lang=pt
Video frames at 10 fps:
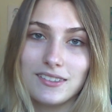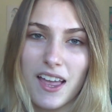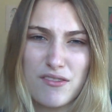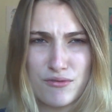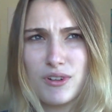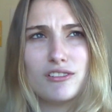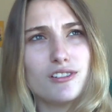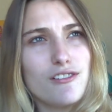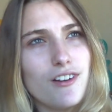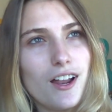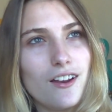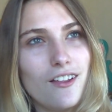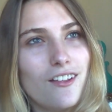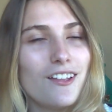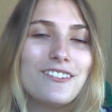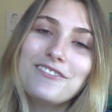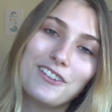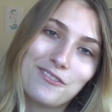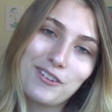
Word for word: É fungando que fala? Enfim,